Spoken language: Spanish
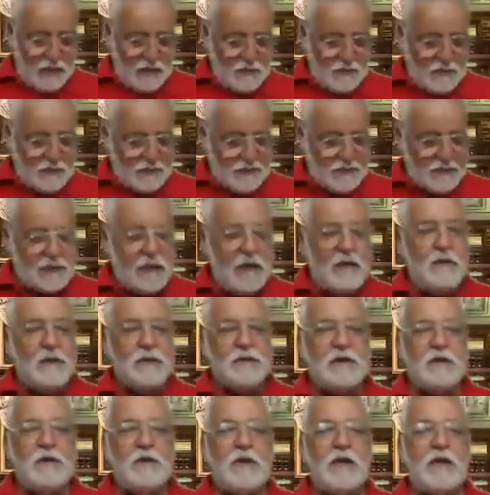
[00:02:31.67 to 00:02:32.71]
Pues sí, estábamos
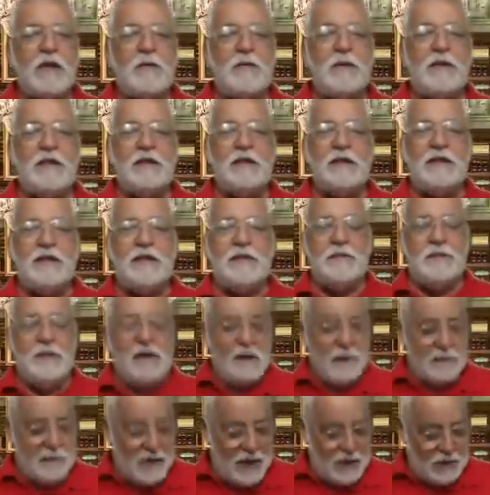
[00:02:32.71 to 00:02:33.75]
teniendo una llamadita de mi
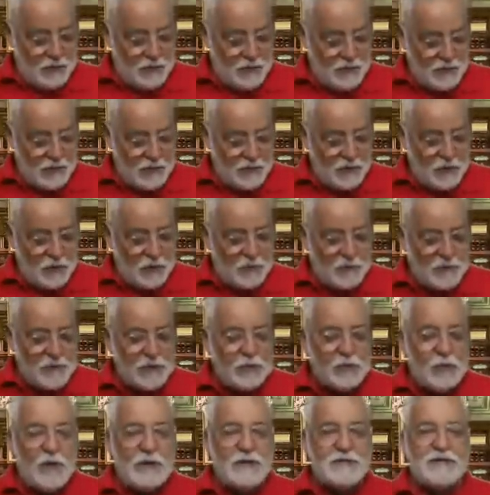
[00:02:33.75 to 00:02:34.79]
hermano y mi amigo
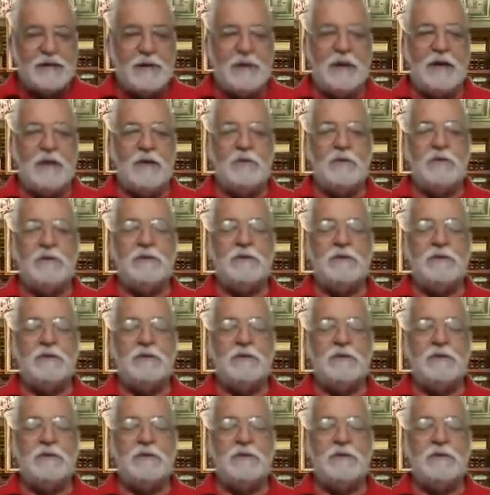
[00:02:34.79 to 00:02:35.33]
Pito Acevedo.